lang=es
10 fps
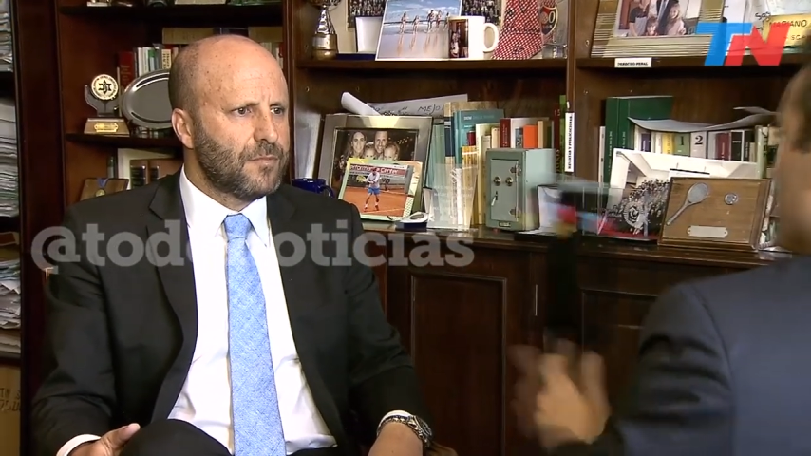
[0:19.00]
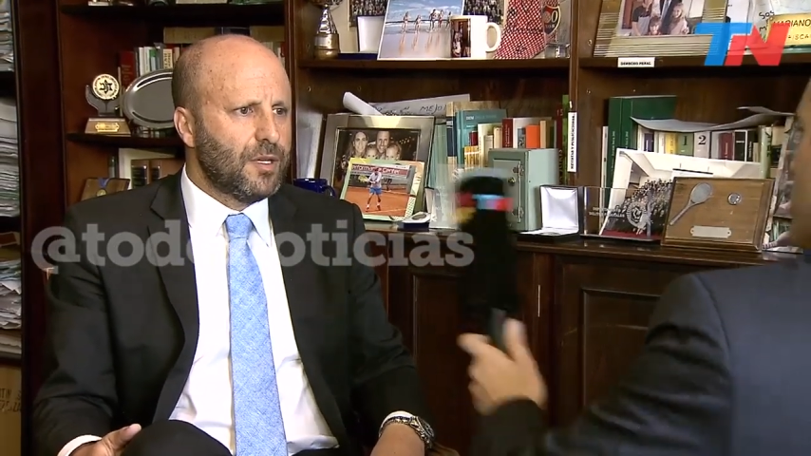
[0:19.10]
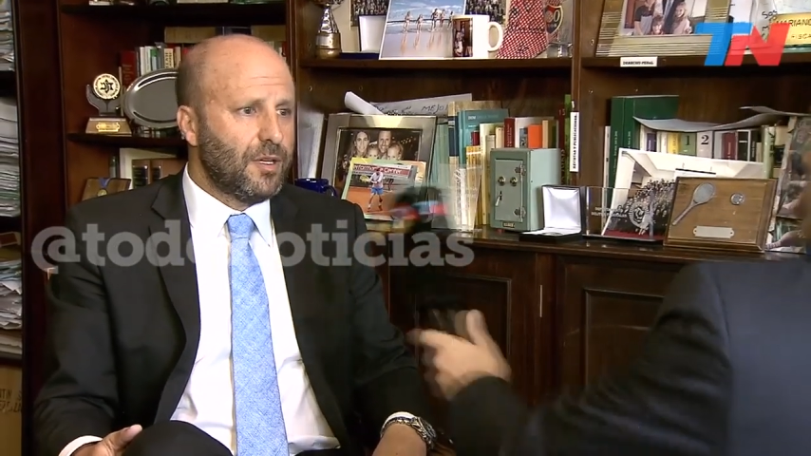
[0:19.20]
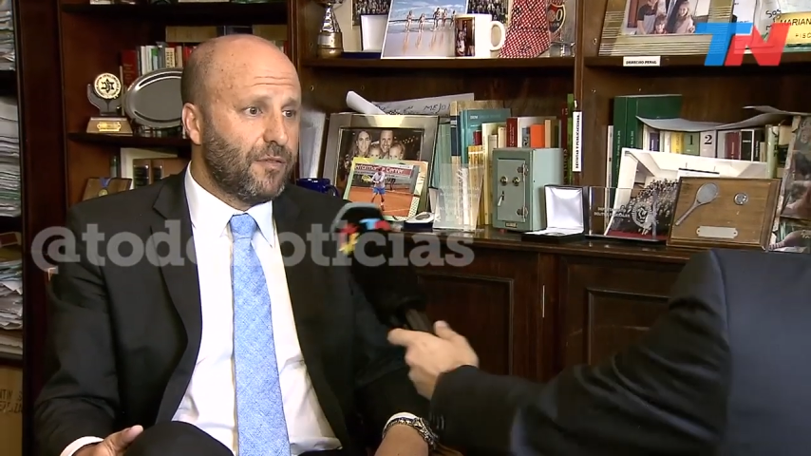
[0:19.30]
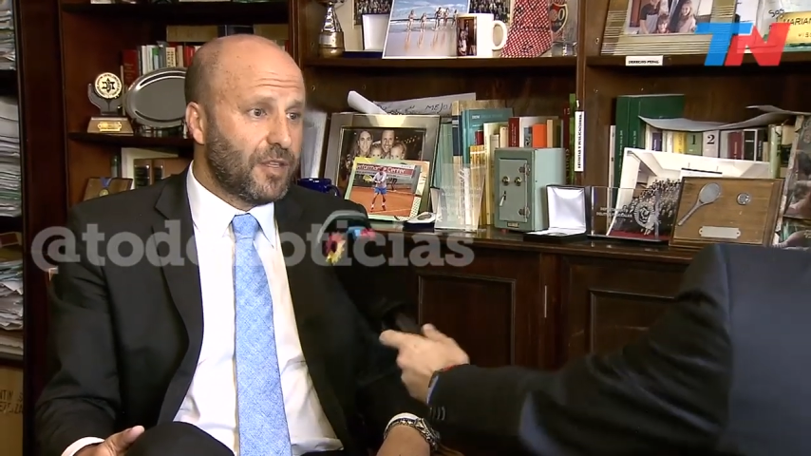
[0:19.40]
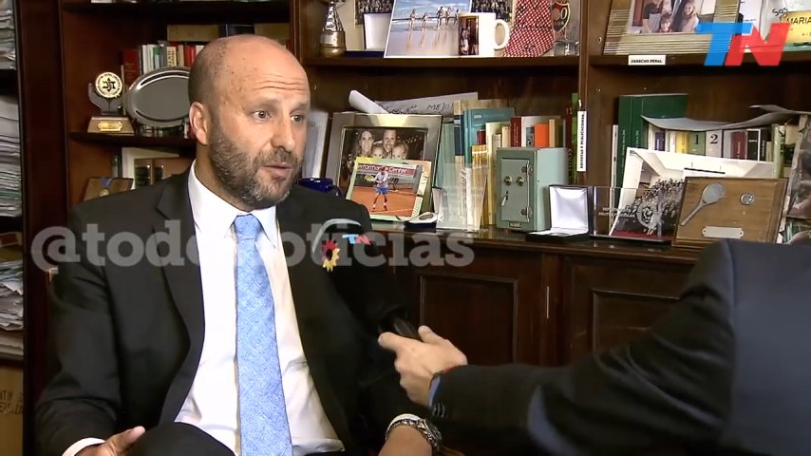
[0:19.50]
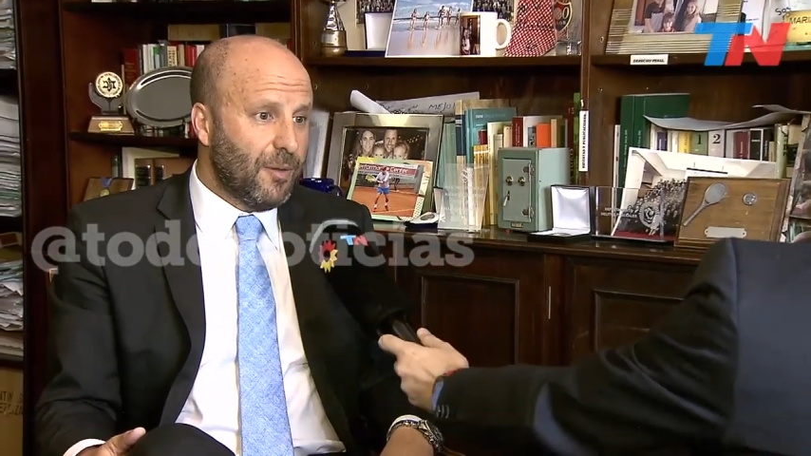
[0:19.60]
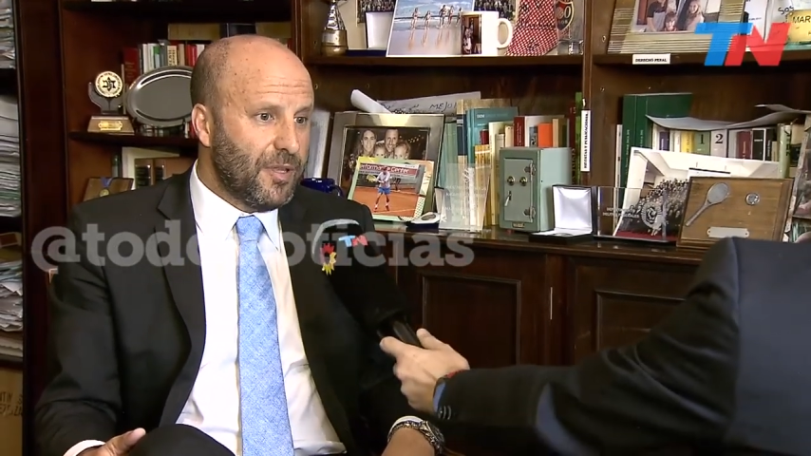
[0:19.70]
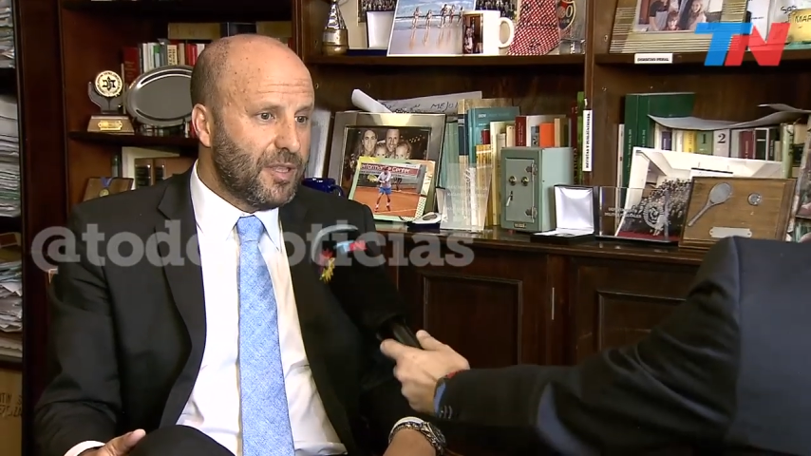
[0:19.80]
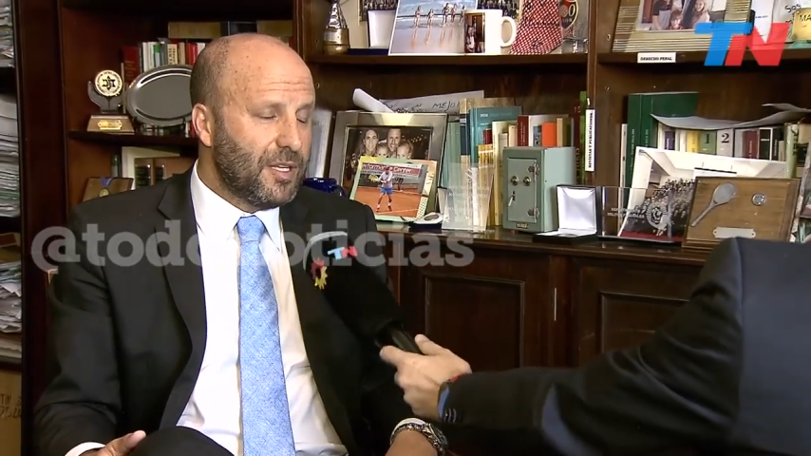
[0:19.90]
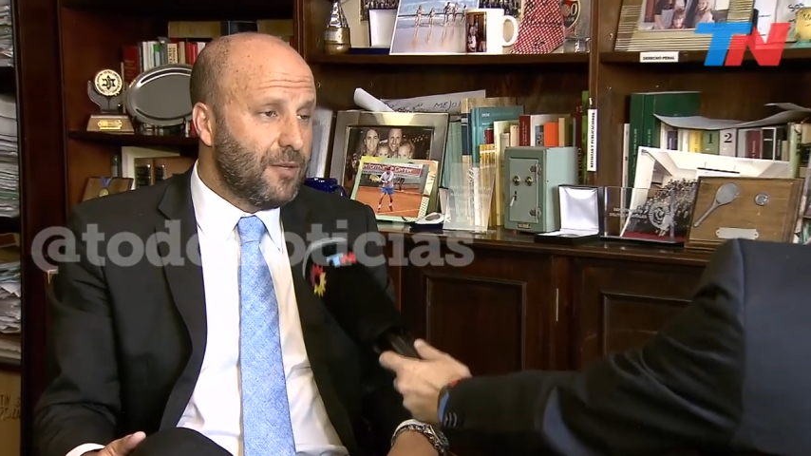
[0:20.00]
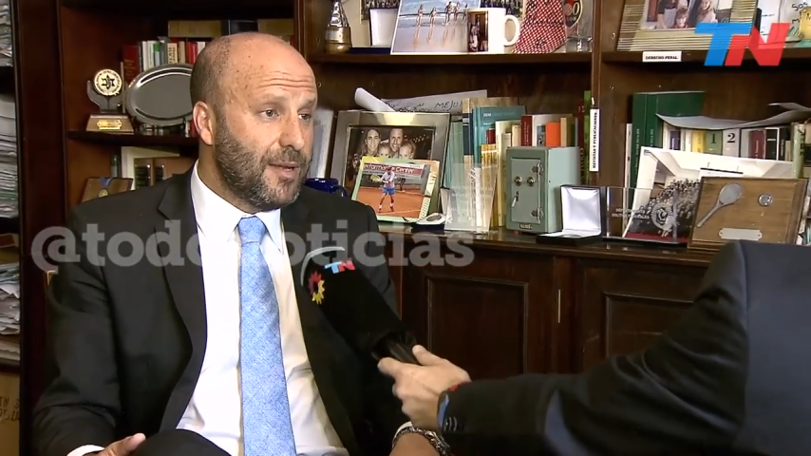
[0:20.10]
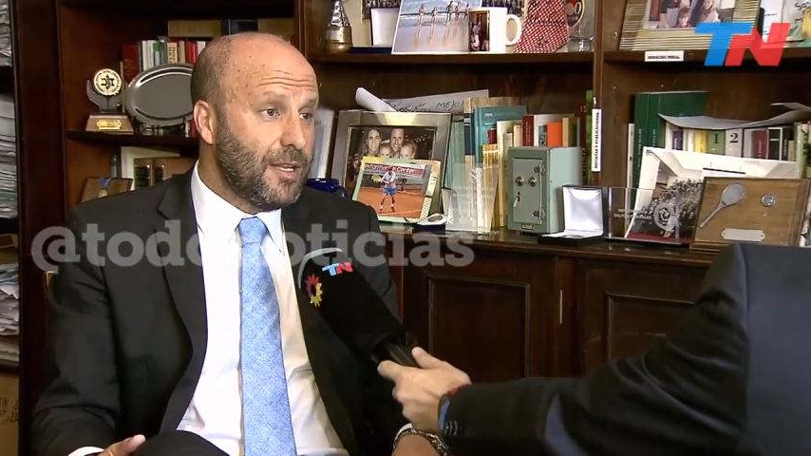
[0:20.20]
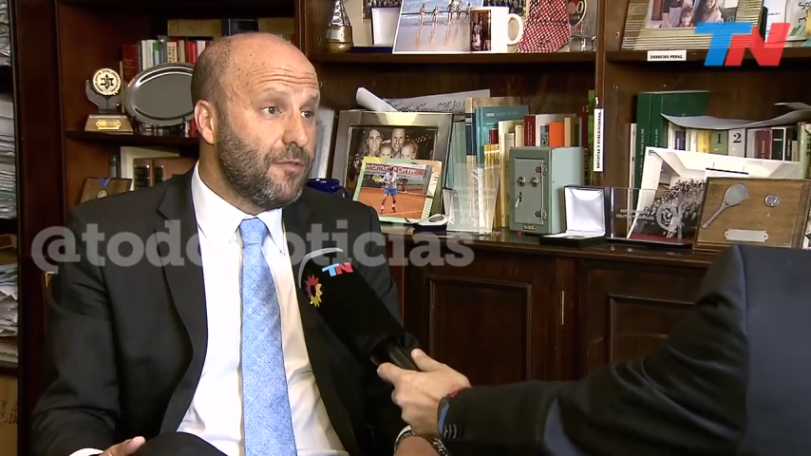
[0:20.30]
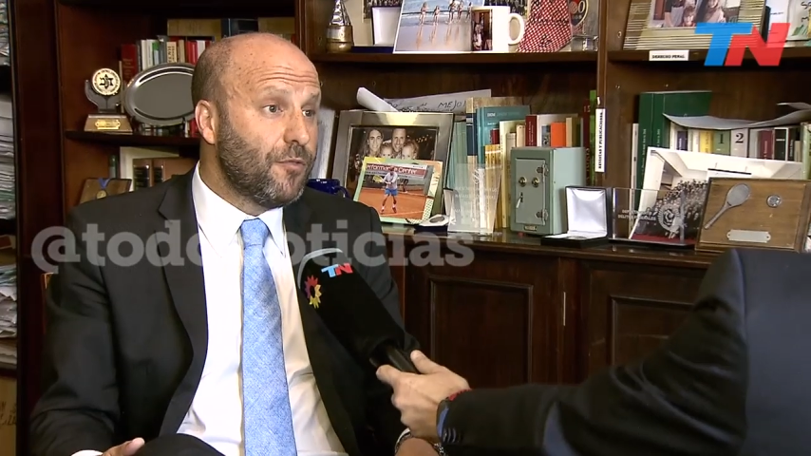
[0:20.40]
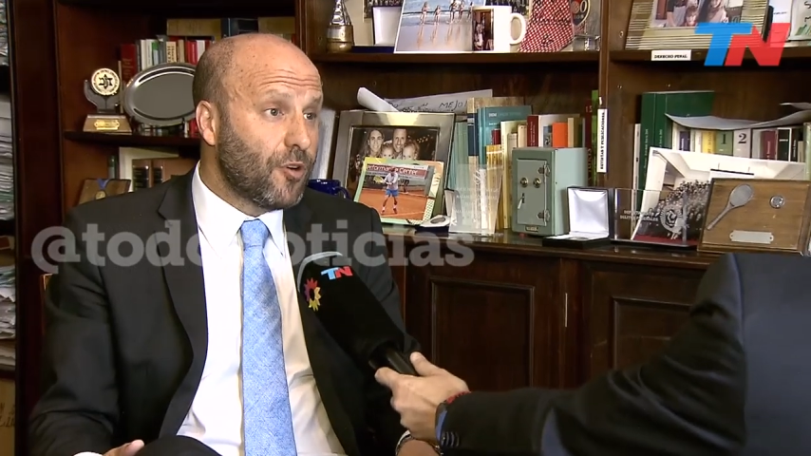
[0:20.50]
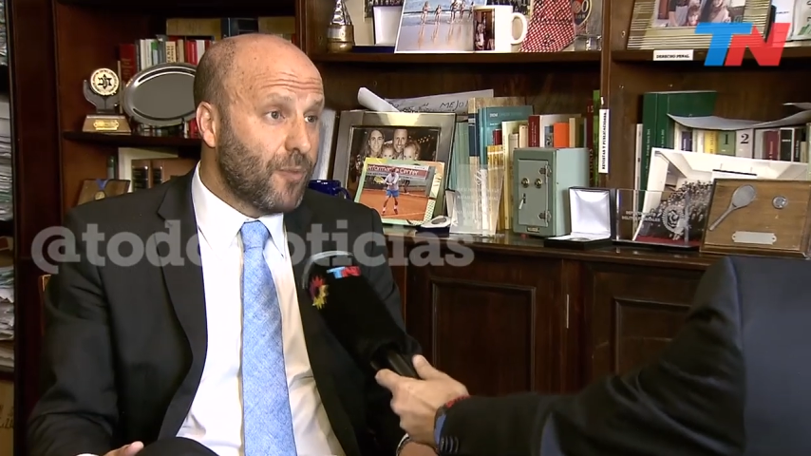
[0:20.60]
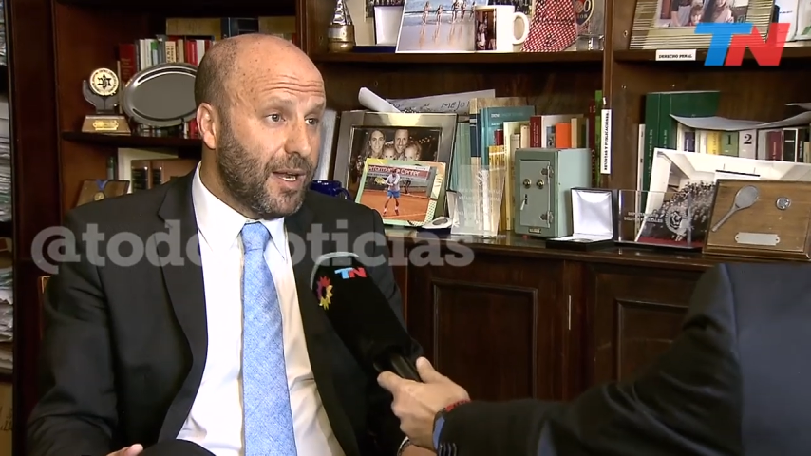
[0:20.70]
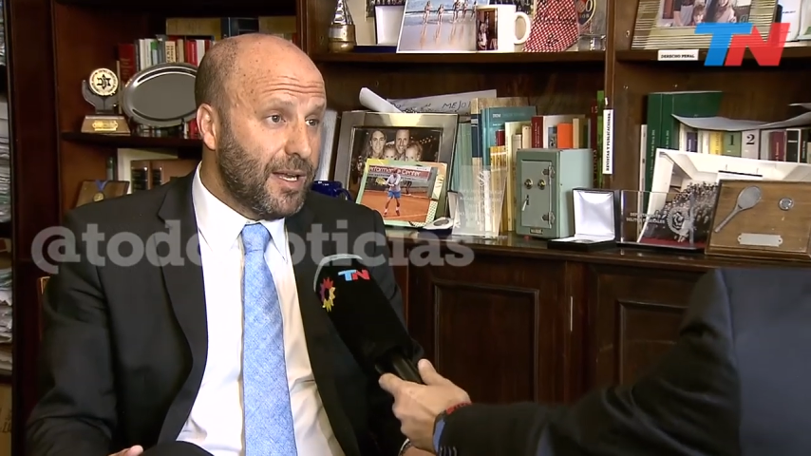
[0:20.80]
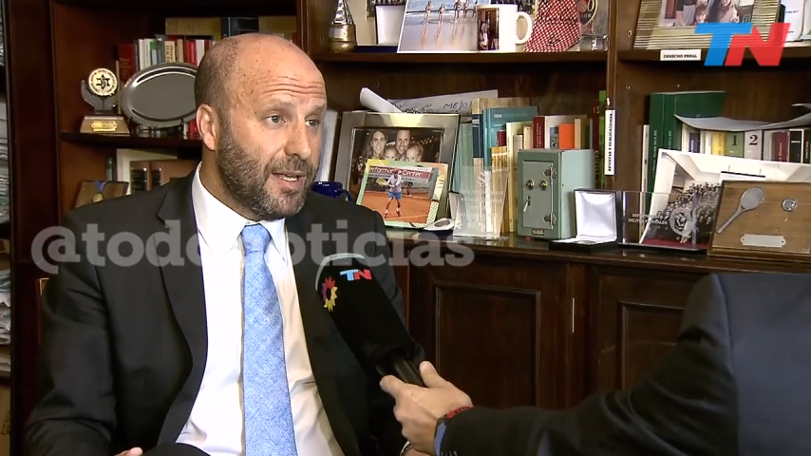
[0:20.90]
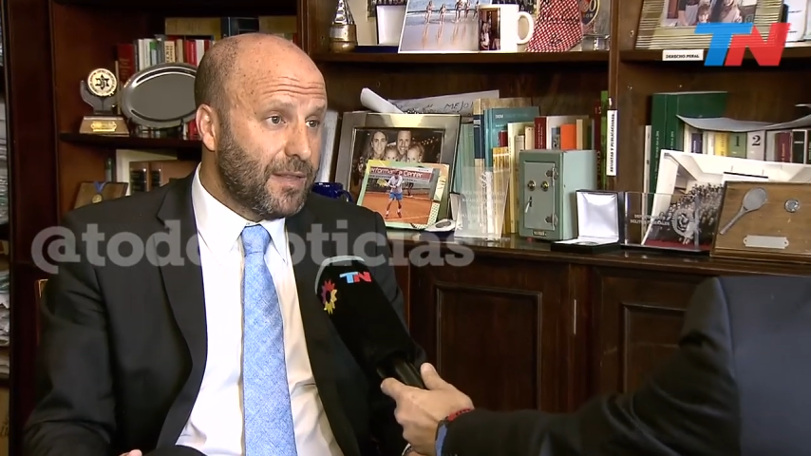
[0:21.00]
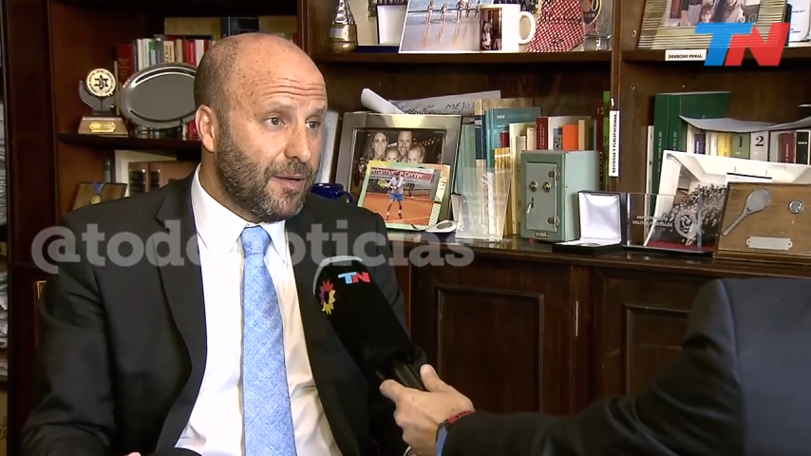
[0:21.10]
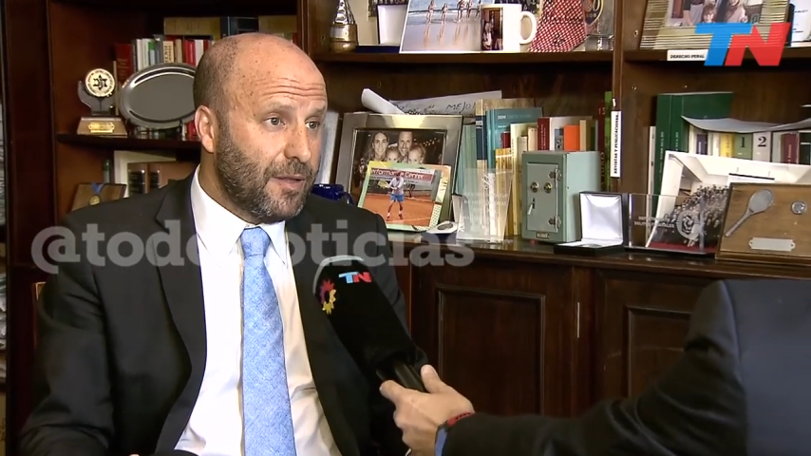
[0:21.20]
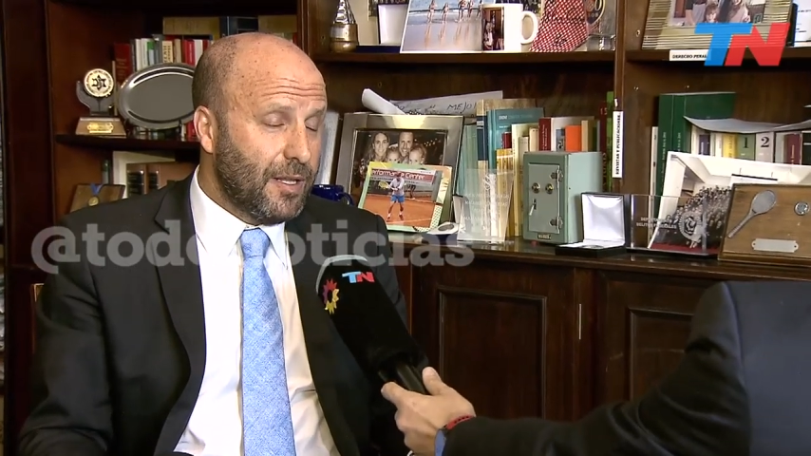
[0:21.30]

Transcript: Efectivamente, a nivel informal y a través